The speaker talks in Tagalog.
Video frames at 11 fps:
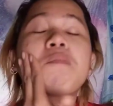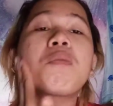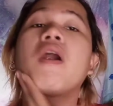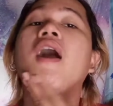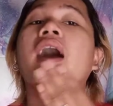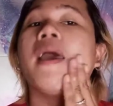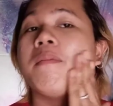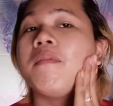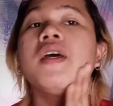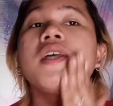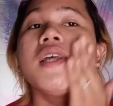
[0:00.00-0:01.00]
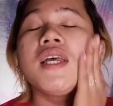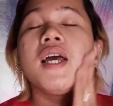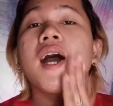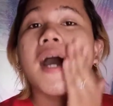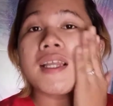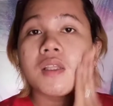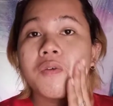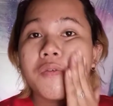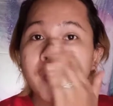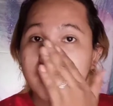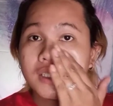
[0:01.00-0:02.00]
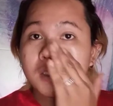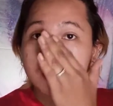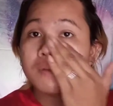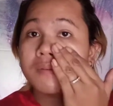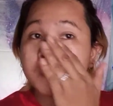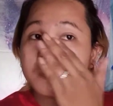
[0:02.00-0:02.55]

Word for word: and prime ang ating face.